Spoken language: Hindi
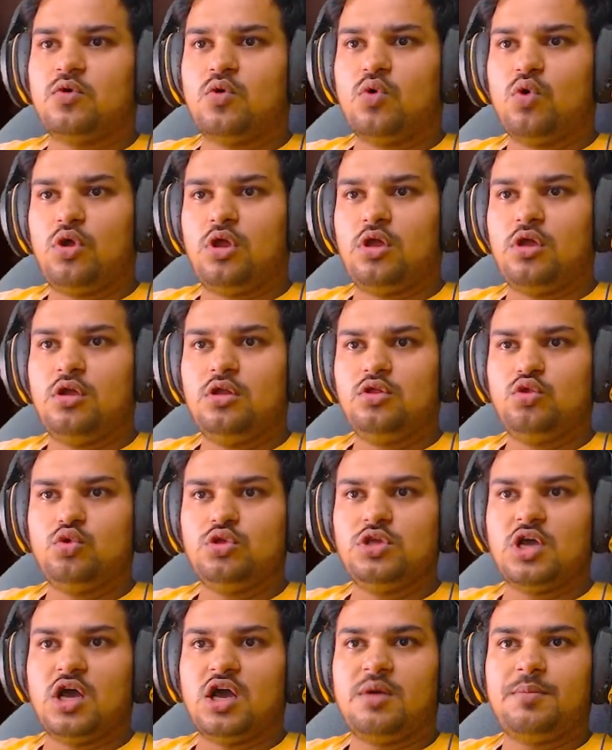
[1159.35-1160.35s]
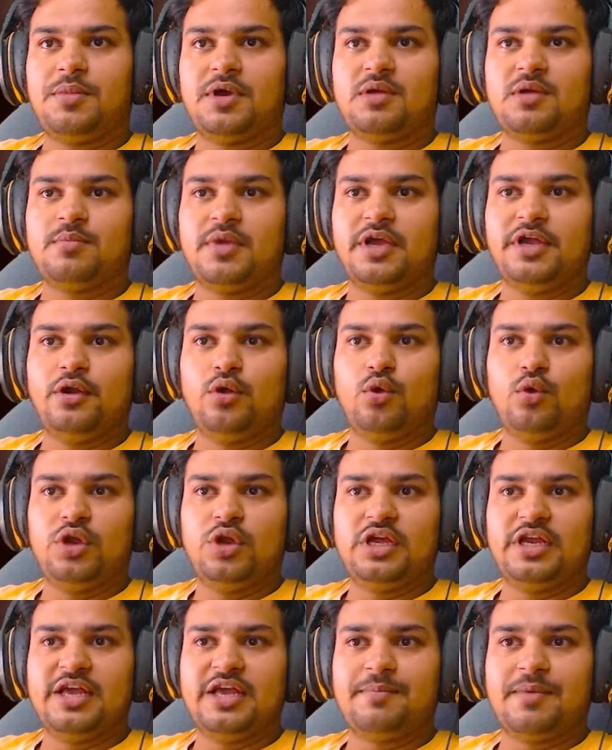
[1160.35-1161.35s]
ओके तो यहाँ पर हम भाई
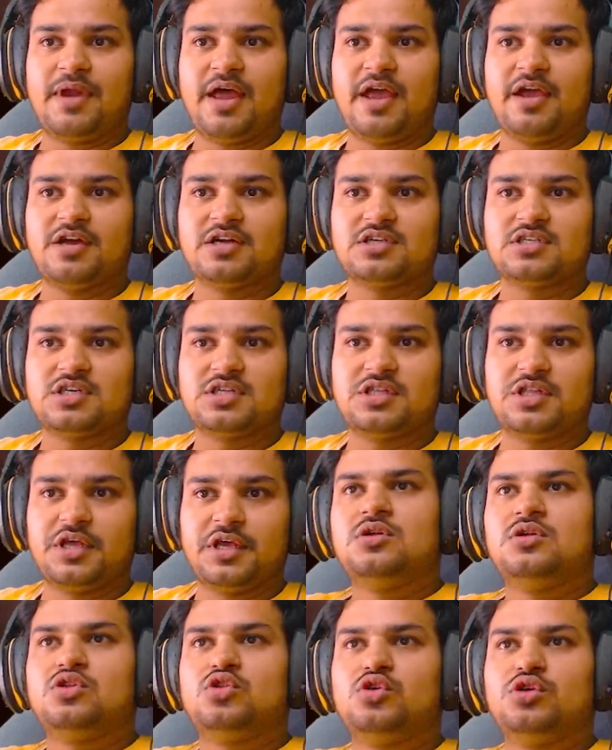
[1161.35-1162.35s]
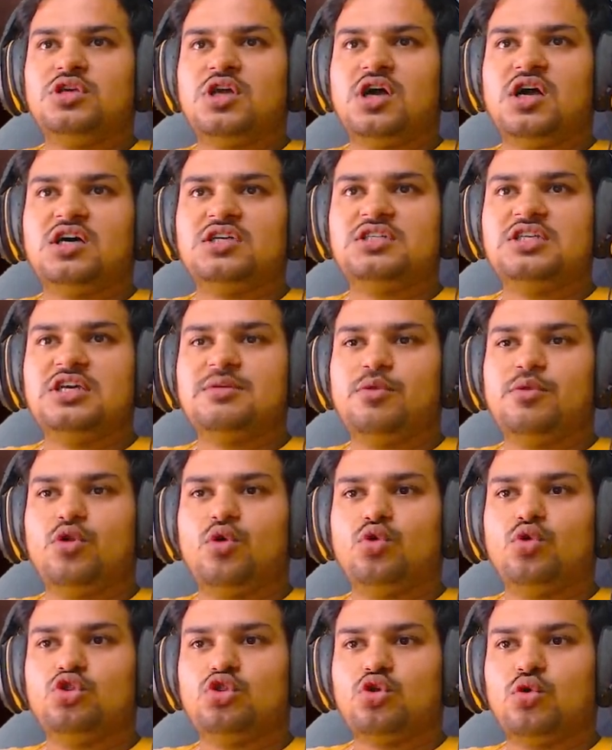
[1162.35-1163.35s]
लोन के लिए अप्लाई कर सकते हैं तो यहाँ से हम
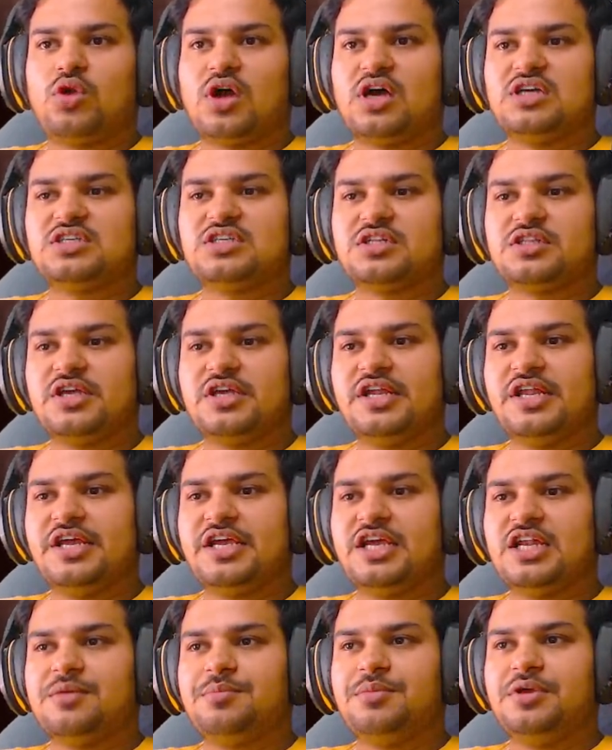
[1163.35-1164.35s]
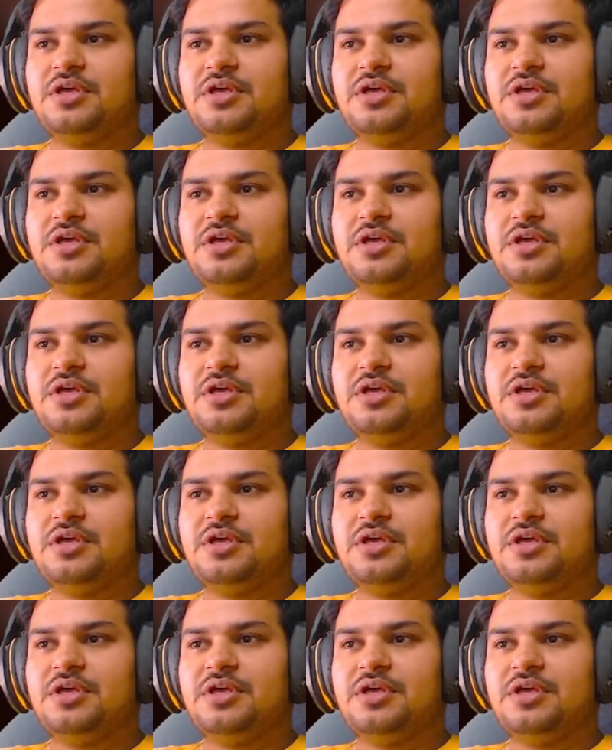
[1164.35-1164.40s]
लोन तो उठा सकते हैं लेकिन अभी